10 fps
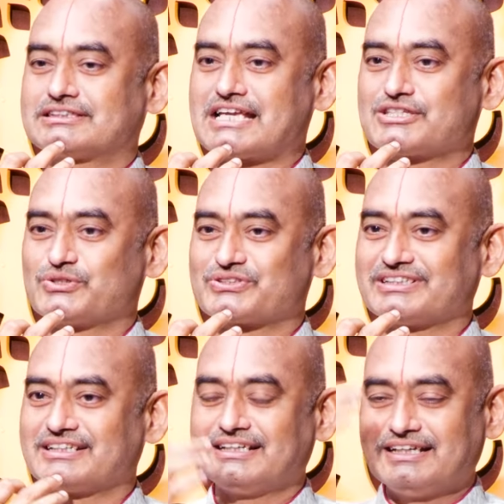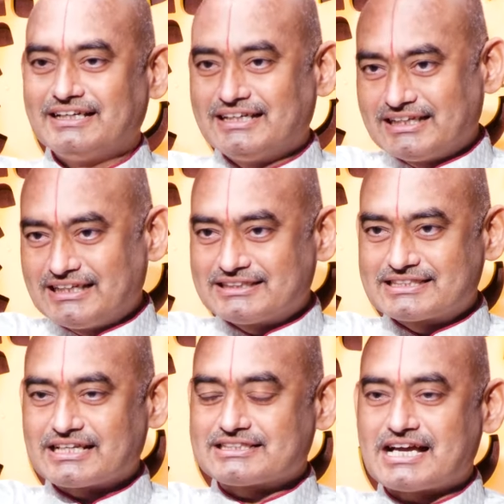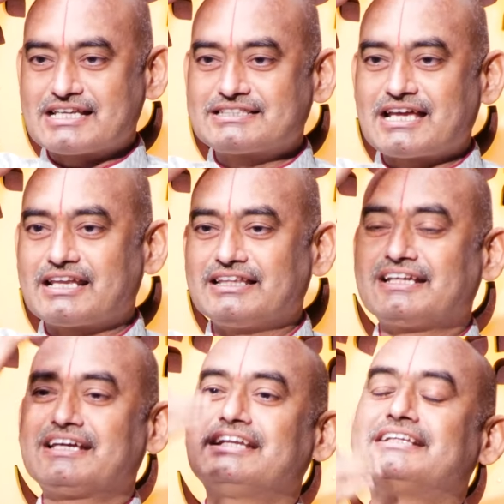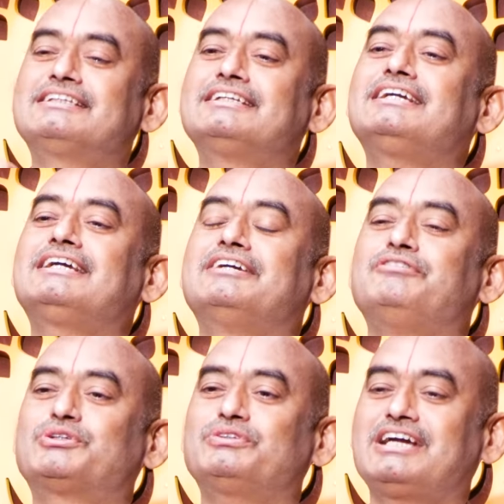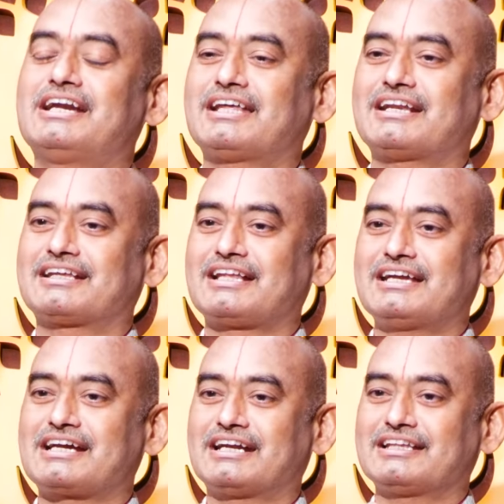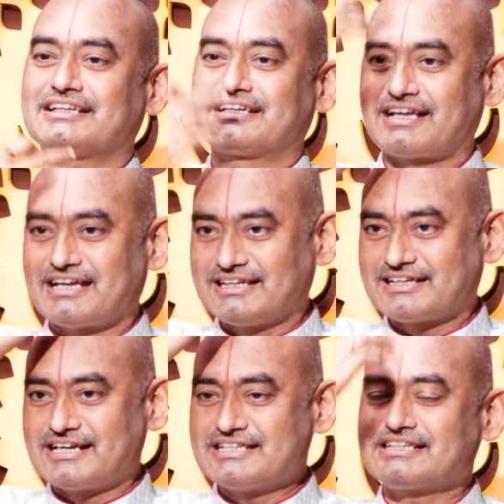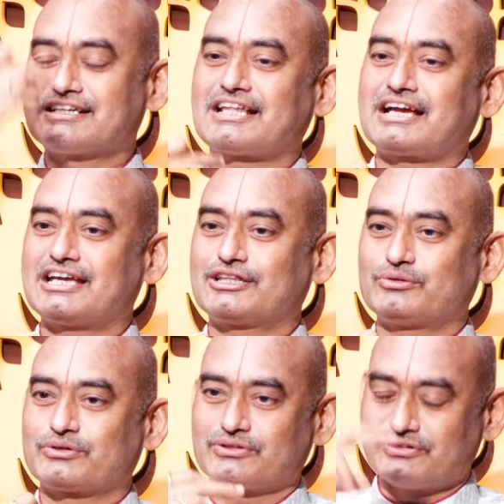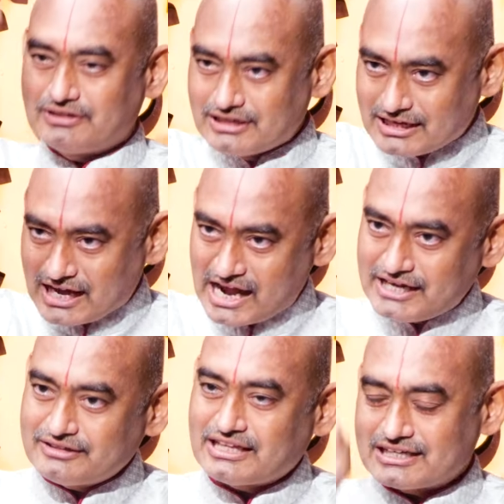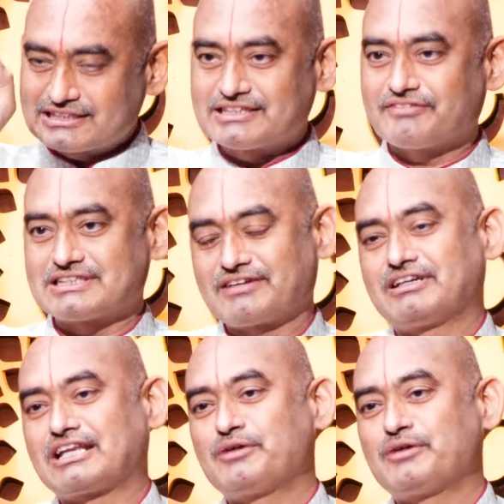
సైజ్ అవుతుంది ఈ సహస్రారం దగ్గర నుంచి విశుద్ధి అంటారు కదా కంఠం దగ్గర ఇక్కడ నుంచి ఇక్కడ దాకా ఎంత ఉంటుందో హైట్ దానికి సెవెన్